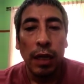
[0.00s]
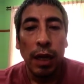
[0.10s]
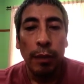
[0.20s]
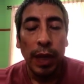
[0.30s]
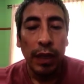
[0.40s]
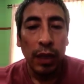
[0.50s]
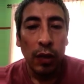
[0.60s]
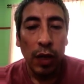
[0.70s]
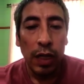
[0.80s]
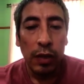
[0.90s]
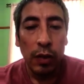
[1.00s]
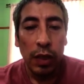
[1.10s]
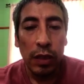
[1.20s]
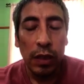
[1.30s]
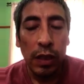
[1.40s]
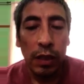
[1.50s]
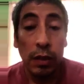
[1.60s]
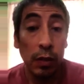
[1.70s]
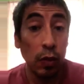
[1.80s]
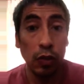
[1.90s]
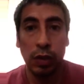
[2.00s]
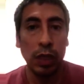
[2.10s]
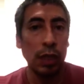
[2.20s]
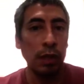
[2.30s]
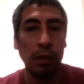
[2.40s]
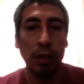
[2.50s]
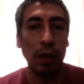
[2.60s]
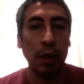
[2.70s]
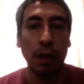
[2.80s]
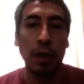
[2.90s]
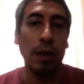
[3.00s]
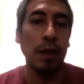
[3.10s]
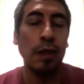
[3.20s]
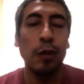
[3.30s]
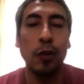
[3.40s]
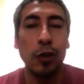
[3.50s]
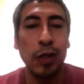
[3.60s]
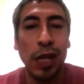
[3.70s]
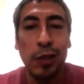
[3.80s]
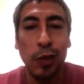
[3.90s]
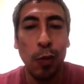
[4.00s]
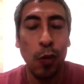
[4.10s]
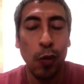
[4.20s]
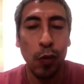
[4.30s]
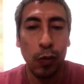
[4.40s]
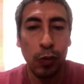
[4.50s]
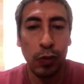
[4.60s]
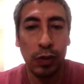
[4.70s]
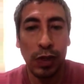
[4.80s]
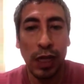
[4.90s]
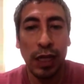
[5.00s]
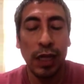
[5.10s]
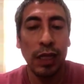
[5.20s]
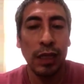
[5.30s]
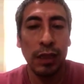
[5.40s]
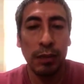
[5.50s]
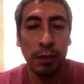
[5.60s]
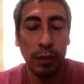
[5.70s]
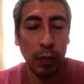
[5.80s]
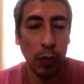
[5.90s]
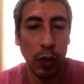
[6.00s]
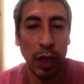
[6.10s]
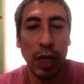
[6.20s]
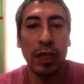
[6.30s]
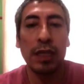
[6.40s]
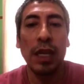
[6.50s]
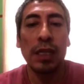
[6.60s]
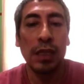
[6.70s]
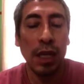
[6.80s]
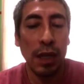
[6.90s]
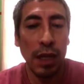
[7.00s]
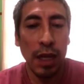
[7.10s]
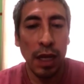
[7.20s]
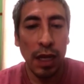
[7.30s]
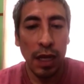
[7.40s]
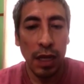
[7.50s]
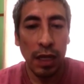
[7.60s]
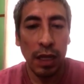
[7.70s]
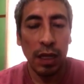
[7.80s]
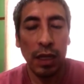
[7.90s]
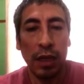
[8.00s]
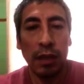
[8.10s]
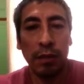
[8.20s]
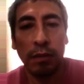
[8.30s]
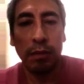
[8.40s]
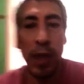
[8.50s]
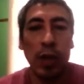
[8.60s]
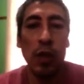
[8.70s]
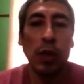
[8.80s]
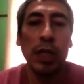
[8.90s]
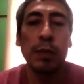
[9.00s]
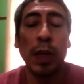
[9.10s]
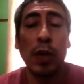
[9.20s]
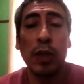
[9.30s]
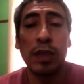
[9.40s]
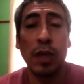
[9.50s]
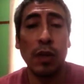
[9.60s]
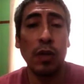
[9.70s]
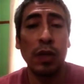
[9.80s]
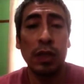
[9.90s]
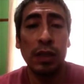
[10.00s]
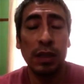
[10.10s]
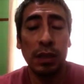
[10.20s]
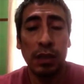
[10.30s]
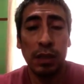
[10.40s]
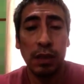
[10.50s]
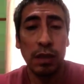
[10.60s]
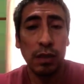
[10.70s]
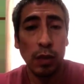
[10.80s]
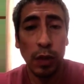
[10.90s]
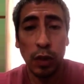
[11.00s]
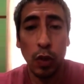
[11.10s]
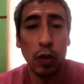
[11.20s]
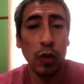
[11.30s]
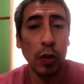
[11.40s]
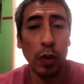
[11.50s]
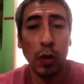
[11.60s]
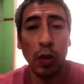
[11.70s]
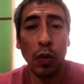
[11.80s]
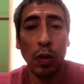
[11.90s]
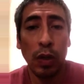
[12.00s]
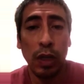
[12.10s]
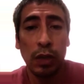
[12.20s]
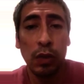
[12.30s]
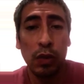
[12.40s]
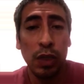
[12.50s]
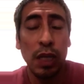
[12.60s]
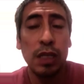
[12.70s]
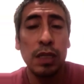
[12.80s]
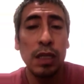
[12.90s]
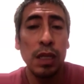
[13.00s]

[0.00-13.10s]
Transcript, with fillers: Aparte de todas las otras, solo si en, otros casos como salir y cuidar la distancia, eh, menos lugares, pero este rollo es sobre todo, sobre todo estos días.